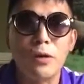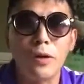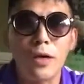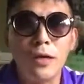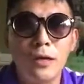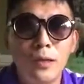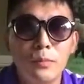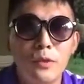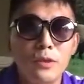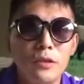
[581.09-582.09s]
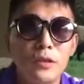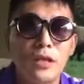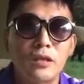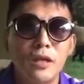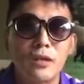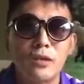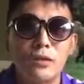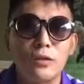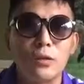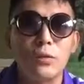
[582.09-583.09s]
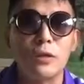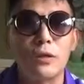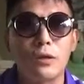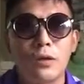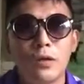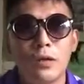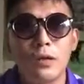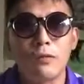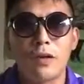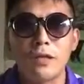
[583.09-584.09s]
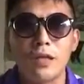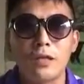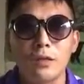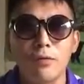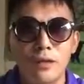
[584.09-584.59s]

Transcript: 后来不是整他的时候，就落到王岐山手里。